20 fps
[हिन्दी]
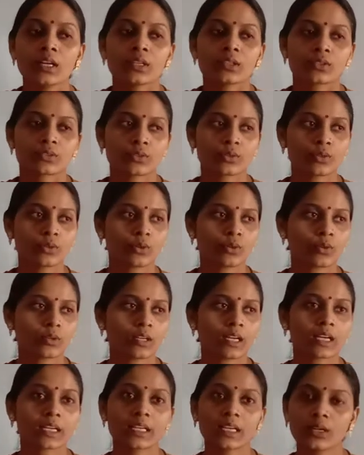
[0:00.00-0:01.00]
तो
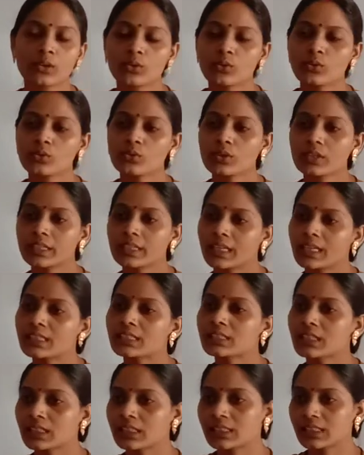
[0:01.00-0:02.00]
लगे लोगों को कि नहीं
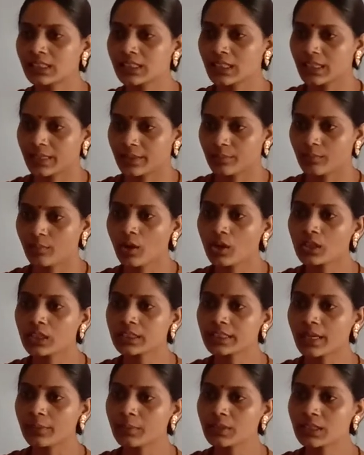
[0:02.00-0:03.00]
सच्ची है
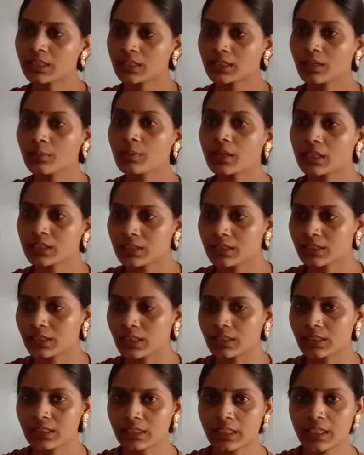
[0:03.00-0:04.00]
मौलिकता मीन्स एकदम लगती
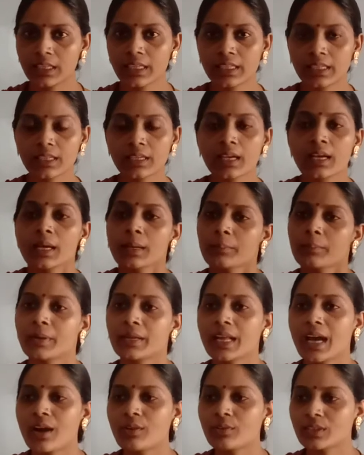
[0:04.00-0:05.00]
सच्ची है नहीं कि
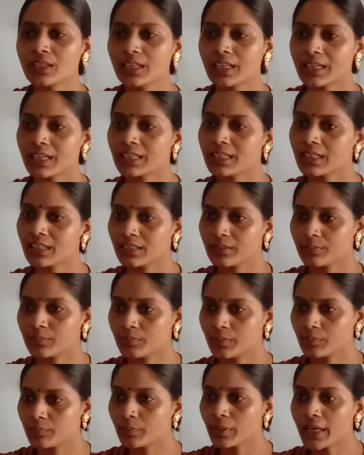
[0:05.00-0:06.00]
बनावटी लगे कि
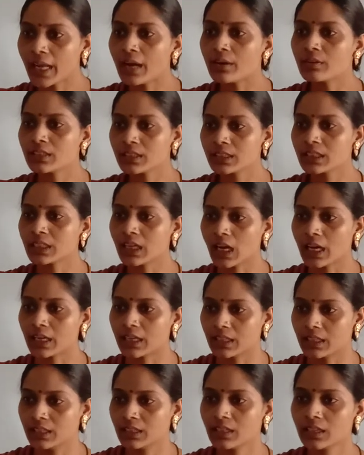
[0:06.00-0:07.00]
बनावटी दिखा
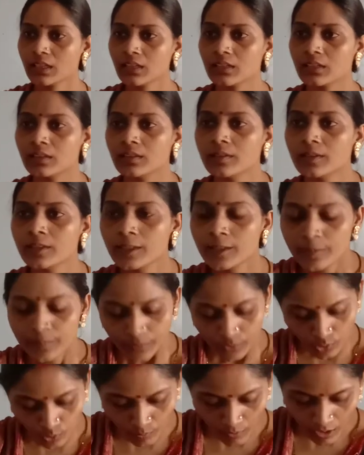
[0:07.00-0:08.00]
रहे हैं है ना
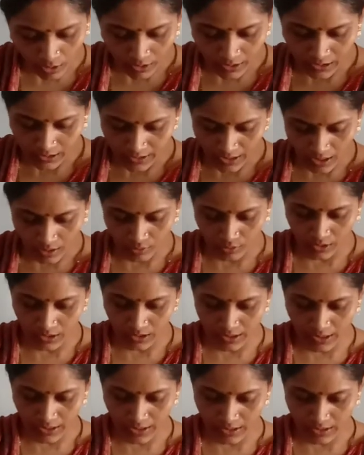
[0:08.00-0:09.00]
तो मौलिकता होनी
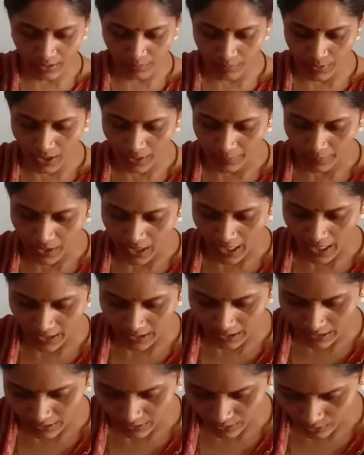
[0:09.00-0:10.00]
चाहिए जब भी आप
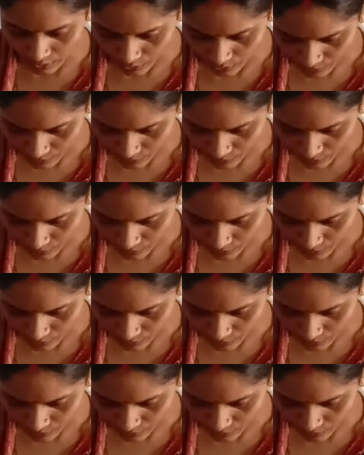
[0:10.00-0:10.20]
कहानी लिखो